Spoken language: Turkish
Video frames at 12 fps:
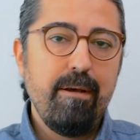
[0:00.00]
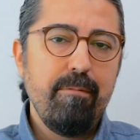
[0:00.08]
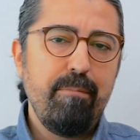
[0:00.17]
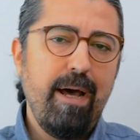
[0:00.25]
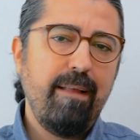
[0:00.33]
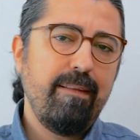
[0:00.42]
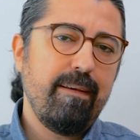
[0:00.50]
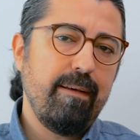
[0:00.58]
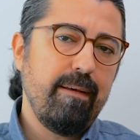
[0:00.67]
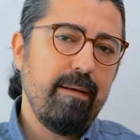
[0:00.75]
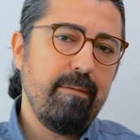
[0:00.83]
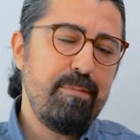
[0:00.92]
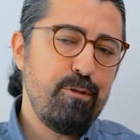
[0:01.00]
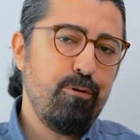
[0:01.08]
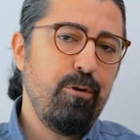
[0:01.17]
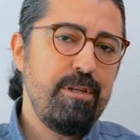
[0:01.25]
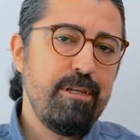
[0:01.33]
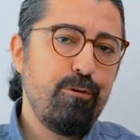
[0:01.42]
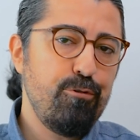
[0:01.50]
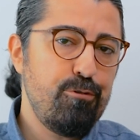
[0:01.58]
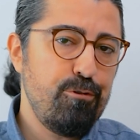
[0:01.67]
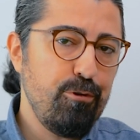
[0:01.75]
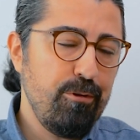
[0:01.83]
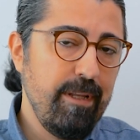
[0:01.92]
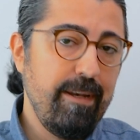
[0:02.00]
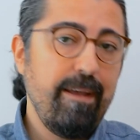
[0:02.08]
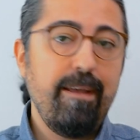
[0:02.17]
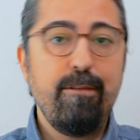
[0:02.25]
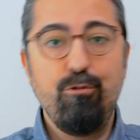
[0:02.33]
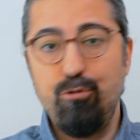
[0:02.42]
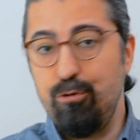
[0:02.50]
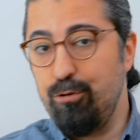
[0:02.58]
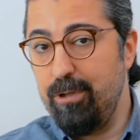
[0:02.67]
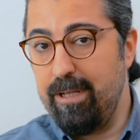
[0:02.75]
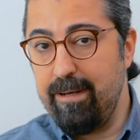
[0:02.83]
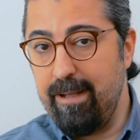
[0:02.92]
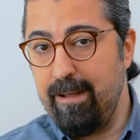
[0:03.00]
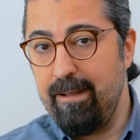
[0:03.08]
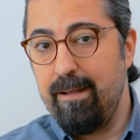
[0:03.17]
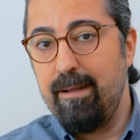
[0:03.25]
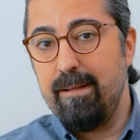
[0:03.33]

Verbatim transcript: Ben e, psikolojik güçlüklere, duygulara